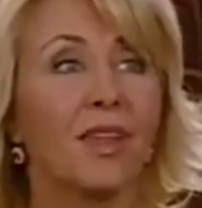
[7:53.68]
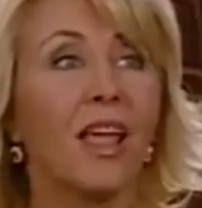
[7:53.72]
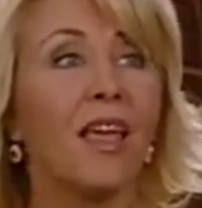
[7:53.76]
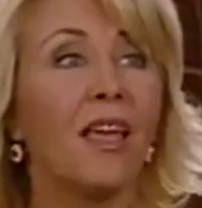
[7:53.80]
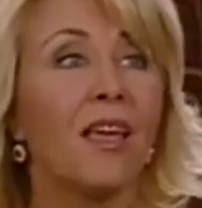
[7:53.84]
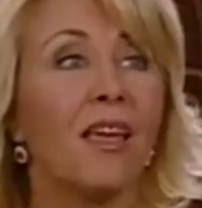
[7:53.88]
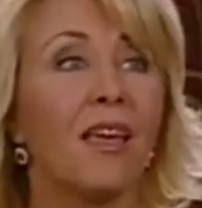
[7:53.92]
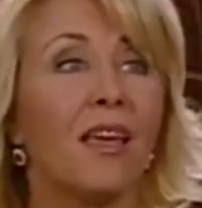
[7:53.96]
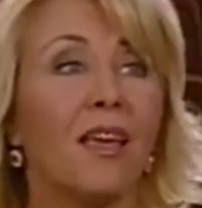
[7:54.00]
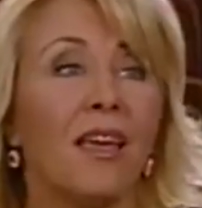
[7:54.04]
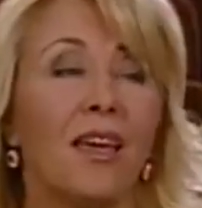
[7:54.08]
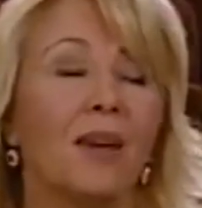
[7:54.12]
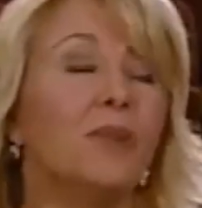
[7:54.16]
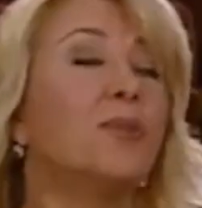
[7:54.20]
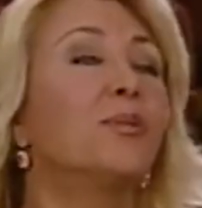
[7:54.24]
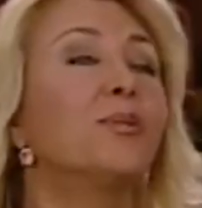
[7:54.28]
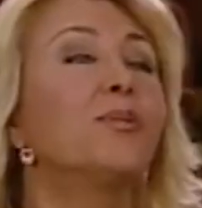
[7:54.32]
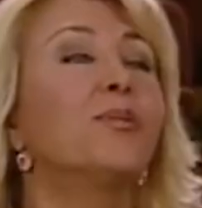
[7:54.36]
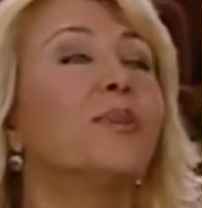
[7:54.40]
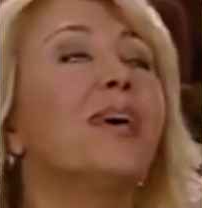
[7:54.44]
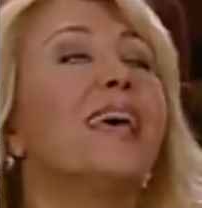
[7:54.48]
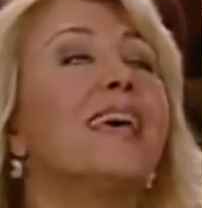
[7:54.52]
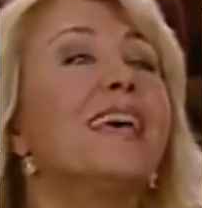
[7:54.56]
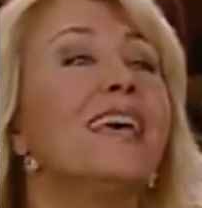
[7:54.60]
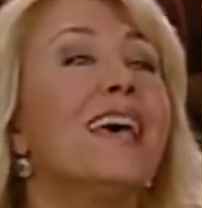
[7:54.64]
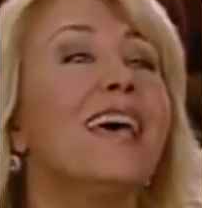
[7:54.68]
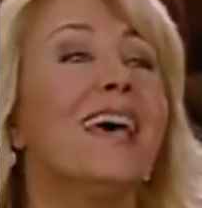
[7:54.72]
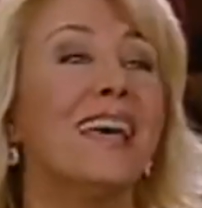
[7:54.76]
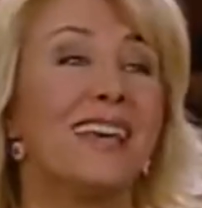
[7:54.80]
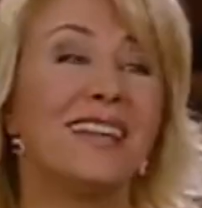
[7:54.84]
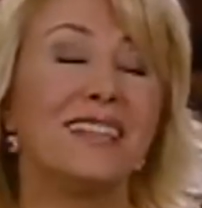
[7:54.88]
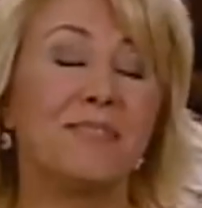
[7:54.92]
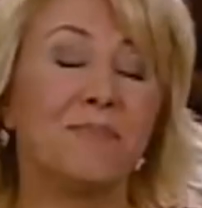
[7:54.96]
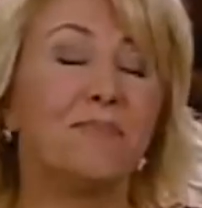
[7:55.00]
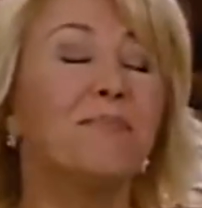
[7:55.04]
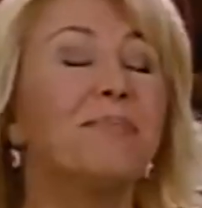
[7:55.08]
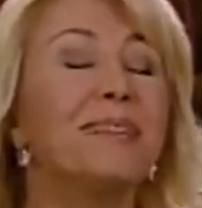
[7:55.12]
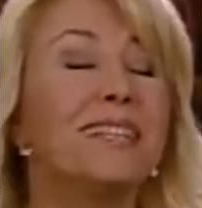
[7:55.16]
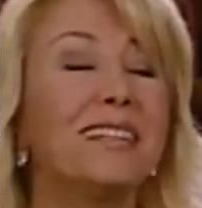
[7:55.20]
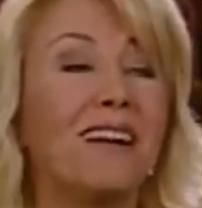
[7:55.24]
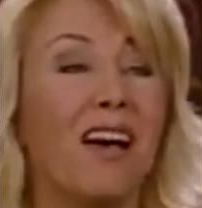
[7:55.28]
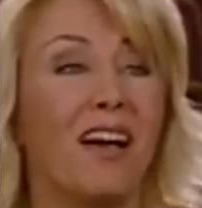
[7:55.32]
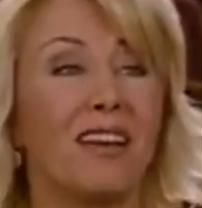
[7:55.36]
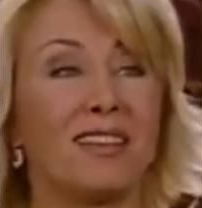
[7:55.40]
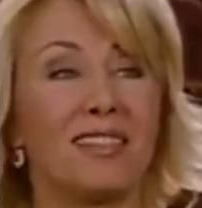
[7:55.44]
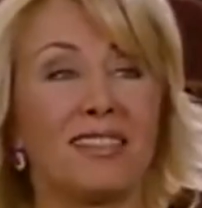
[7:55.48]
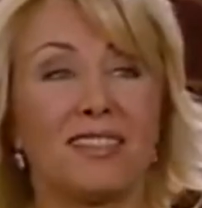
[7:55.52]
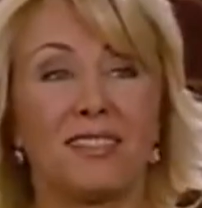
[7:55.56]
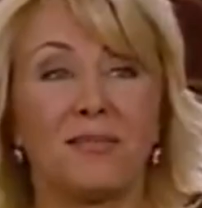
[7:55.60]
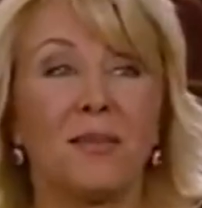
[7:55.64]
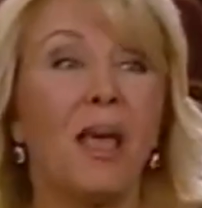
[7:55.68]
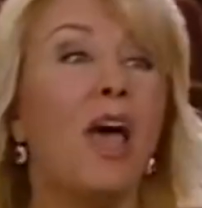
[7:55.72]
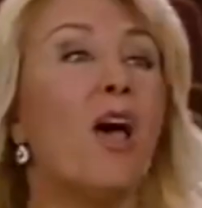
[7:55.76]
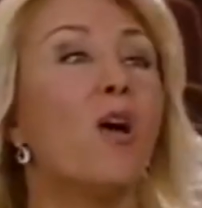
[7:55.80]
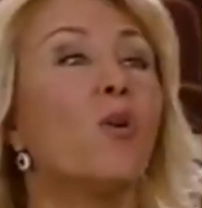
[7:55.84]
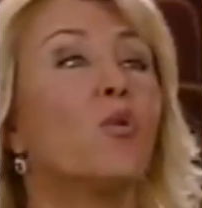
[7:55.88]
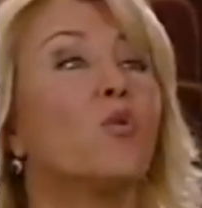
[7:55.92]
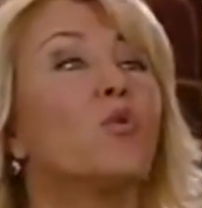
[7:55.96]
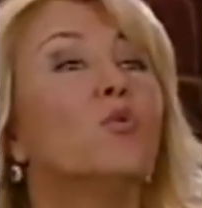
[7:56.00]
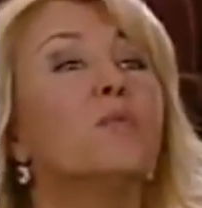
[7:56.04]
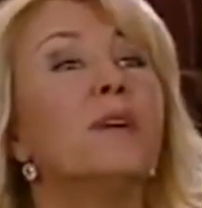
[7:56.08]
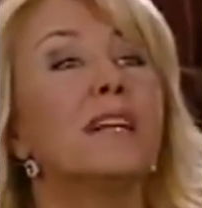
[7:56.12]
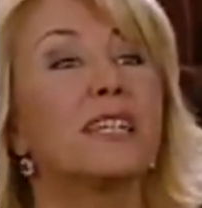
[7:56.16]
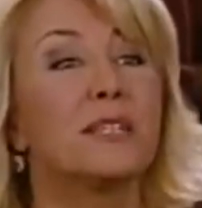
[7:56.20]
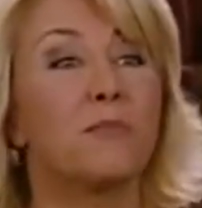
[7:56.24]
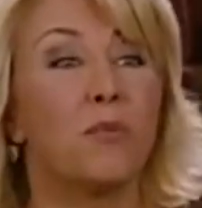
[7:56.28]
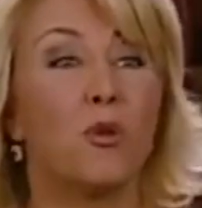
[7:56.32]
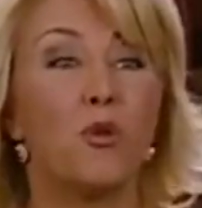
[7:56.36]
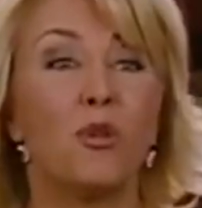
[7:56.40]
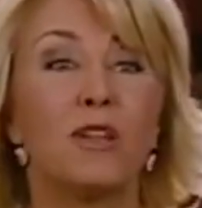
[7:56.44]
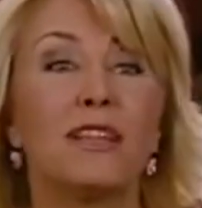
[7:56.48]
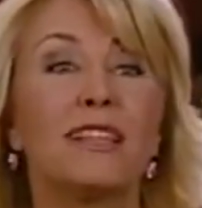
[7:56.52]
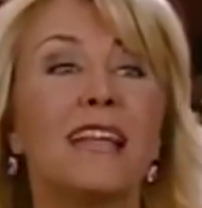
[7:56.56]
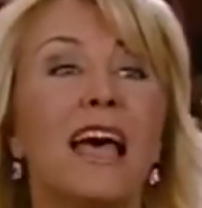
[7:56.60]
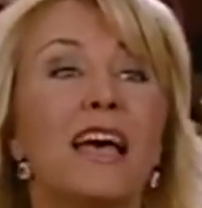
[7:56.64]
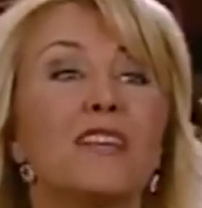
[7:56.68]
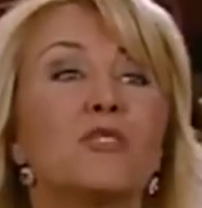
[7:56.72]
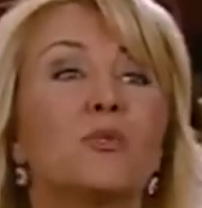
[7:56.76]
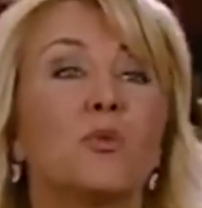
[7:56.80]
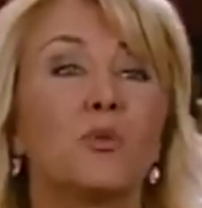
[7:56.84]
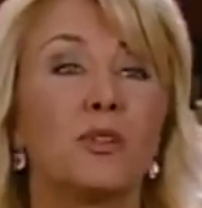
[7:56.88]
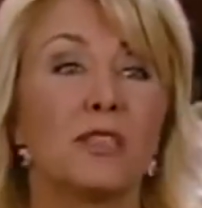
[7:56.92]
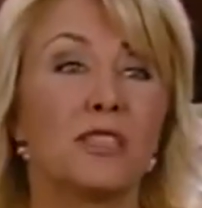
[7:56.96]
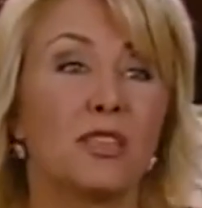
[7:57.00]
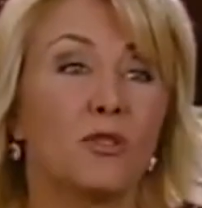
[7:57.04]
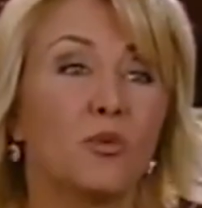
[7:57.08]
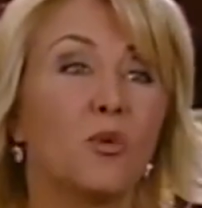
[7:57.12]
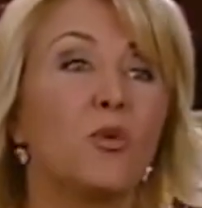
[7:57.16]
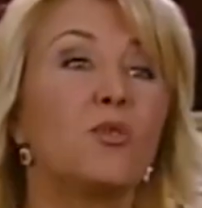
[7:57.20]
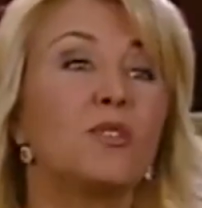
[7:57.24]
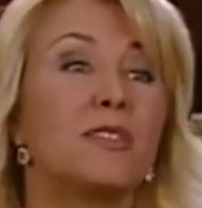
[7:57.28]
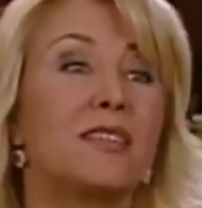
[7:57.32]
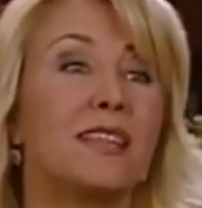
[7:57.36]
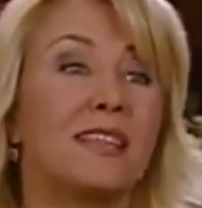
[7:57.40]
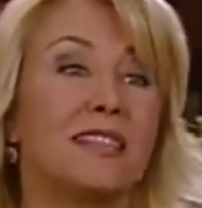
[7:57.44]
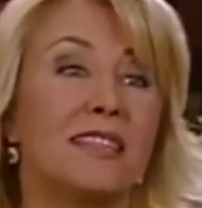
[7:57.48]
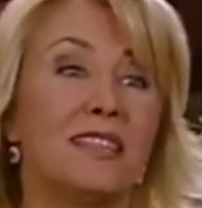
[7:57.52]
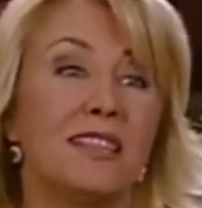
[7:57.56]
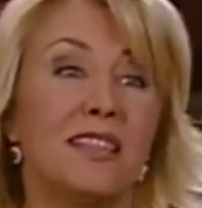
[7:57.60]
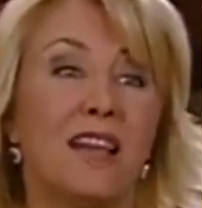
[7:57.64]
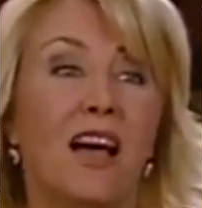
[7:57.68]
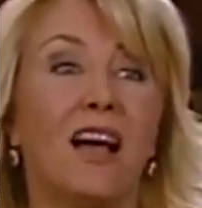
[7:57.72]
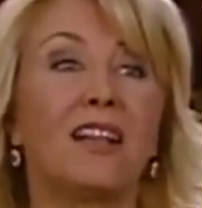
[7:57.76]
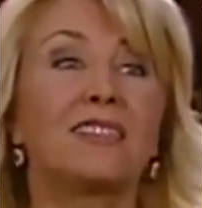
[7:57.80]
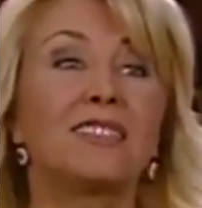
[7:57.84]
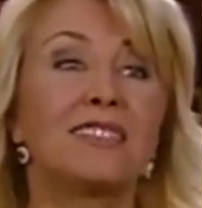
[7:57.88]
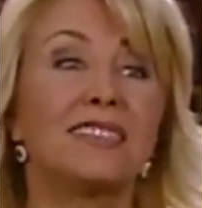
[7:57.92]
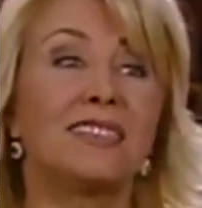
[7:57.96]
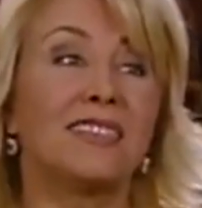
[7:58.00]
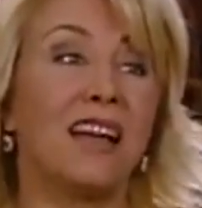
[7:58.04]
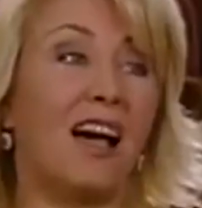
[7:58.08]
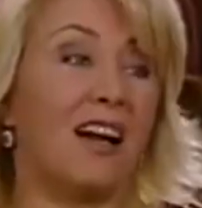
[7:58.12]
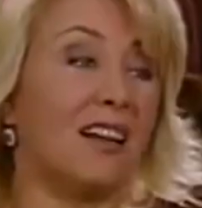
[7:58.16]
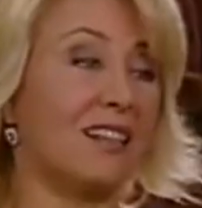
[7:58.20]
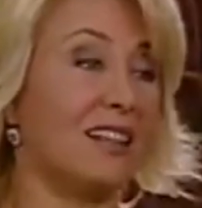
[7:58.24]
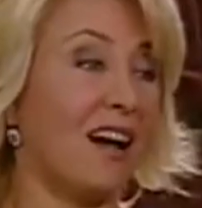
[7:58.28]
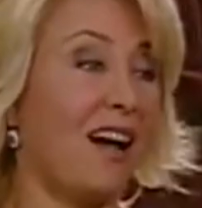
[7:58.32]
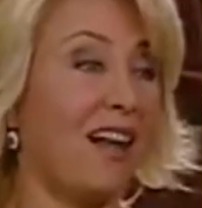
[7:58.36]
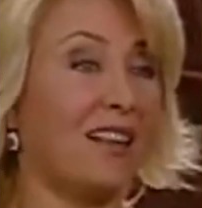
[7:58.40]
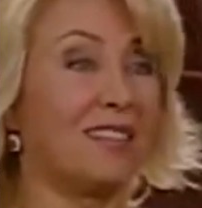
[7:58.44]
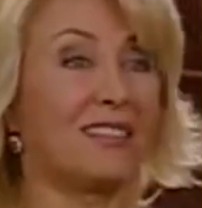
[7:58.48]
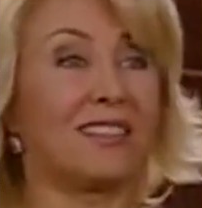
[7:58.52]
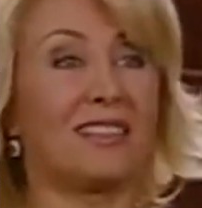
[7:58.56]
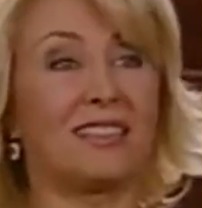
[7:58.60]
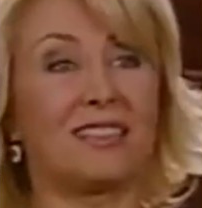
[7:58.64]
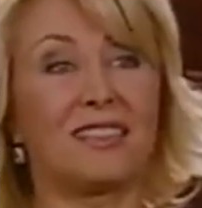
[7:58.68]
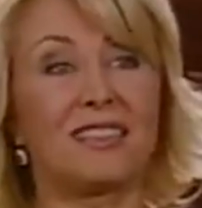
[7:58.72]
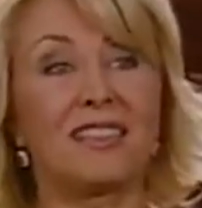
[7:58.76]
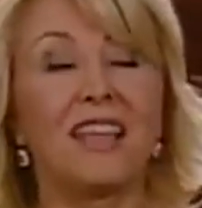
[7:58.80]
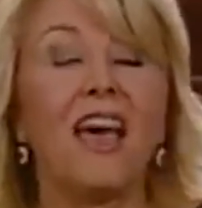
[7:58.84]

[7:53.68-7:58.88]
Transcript: misiniz? Eh biraz. Umarım öğleden sonraki gösterinin altından kalkarız.